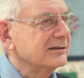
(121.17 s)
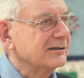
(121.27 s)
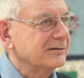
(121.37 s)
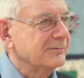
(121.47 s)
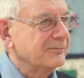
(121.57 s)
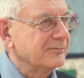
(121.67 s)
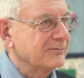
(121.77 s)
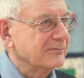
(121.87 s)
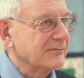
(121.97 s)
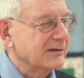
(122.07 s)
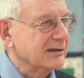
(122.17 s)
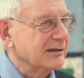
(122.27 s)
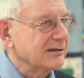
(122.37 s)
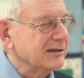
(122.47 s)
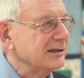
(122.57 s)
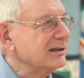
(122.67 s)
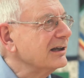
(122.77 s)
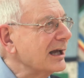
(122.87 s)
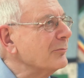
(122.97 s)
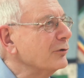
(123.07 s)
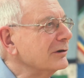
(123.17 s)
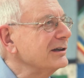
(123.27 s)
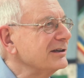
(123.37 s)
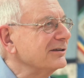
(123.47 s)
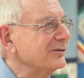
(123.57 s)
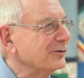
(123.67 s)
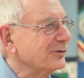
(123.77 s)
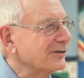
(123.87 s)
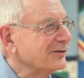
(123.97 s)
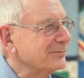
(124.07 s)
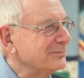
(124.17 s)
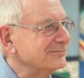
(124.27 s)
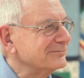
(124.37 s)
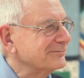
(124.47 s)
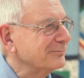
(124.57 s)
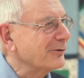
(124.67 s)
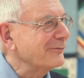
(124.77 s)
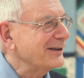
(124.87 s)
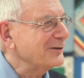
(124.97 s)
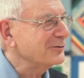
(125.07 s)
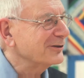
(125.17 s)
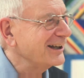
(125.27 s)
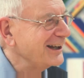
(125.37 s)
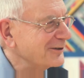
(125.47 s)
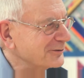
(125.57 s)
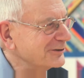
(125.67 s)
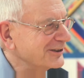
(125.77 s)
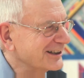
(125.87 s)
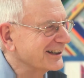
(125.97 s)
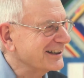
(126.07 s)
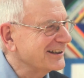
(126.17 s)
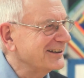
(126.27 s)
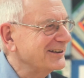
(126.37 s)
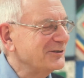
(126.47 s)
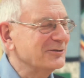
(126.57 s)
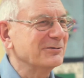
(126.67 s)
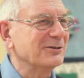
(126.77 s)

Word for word: ihnen ermöglichten, dort hm, professionellen Unterricht zu